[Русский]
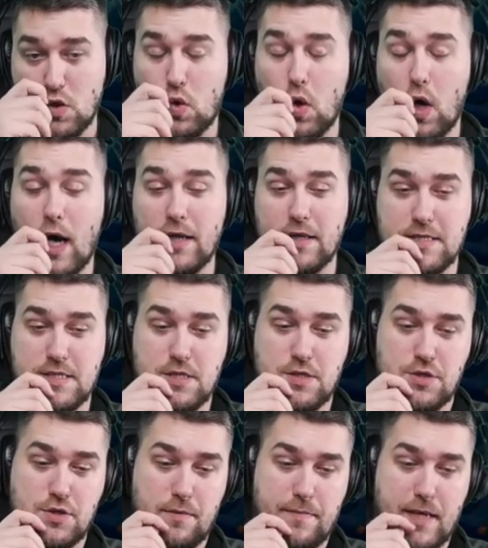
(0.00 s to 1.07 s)
Колос
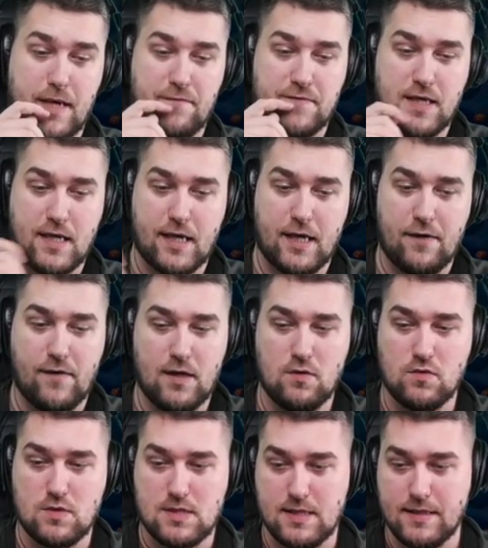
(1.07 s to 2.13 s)
еще, прям вторая
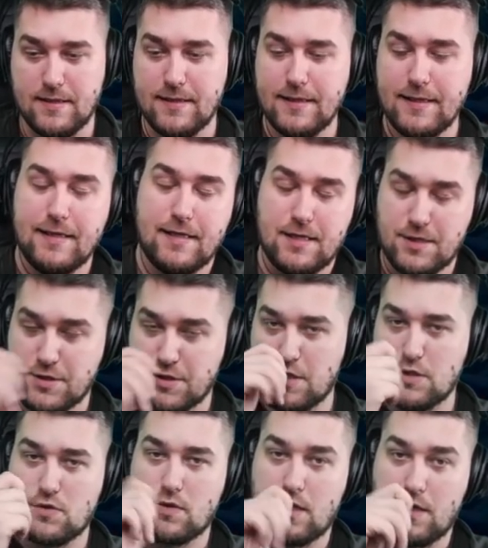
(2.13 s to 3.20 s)
эволюция.
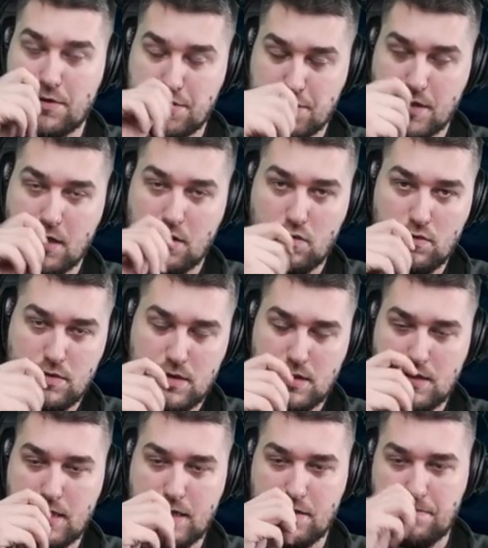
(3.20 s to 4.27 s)
Жижу, короче, какую-то,
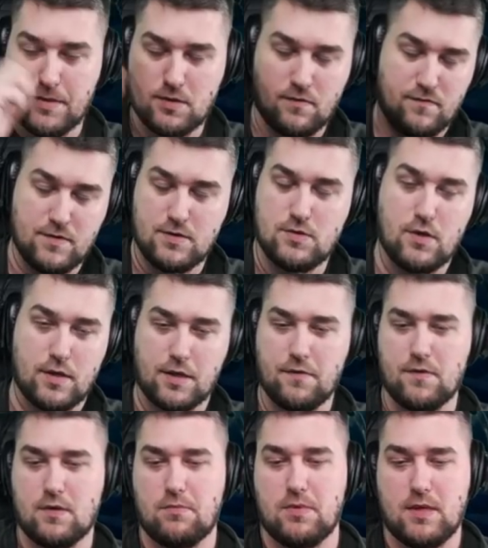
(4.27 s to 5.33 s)
да, и потом
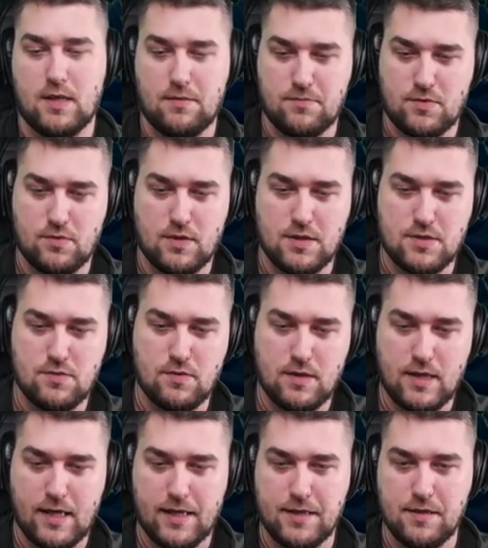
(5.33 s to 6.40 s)
выдергивал бы там
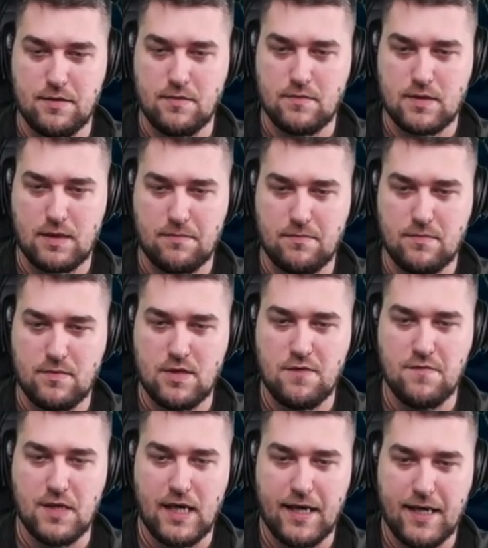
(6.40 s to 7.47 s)
туда-сюда, и там
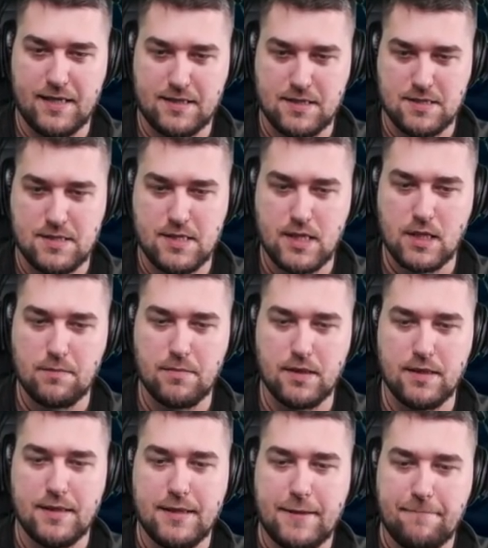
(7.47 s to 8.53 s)
невероятно стриг
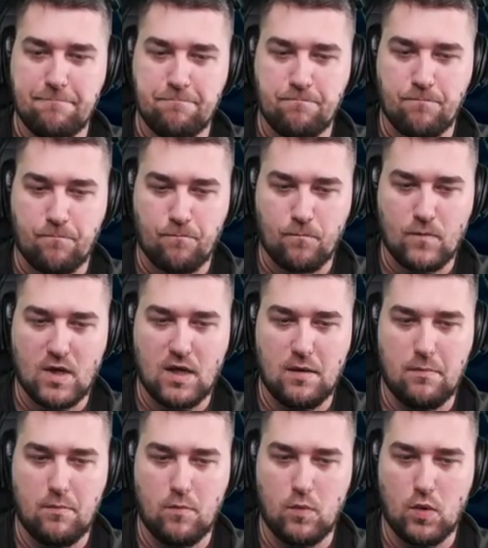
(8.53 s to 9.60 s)
бы э,
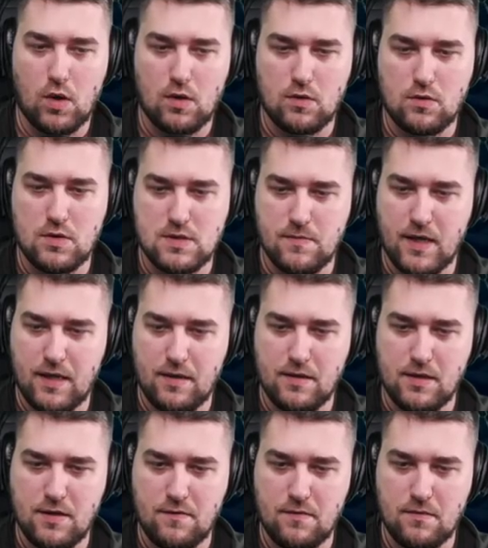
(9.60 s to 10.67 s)
бороду из моей
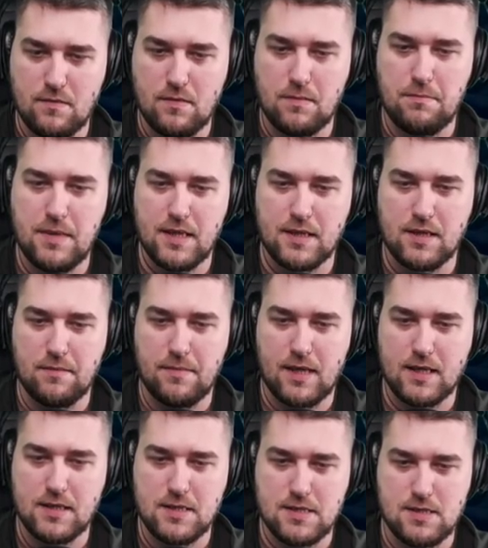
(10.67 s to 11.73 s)
не... Э, бедной
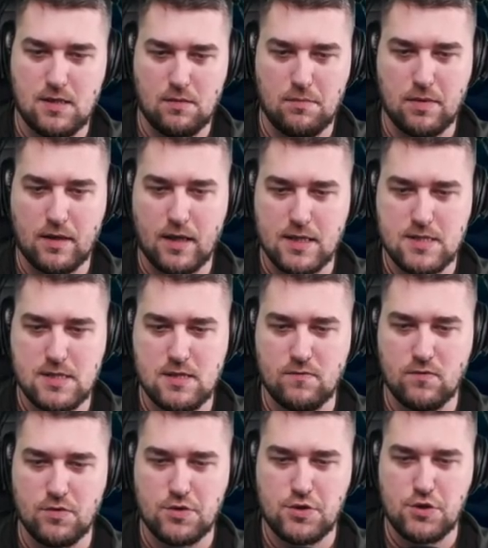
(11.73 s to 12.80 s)
бороды, сделал бы
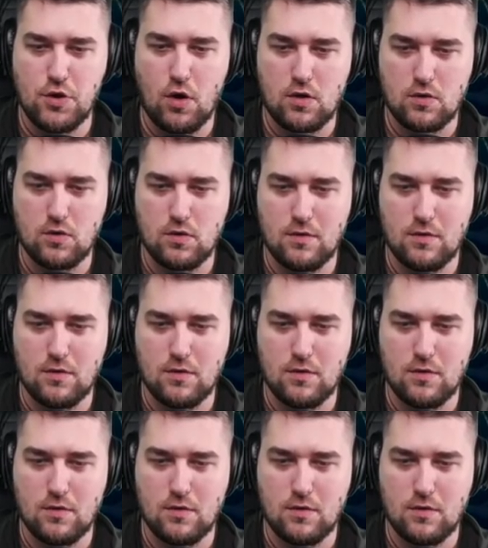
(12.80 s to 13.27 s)
красивую черную.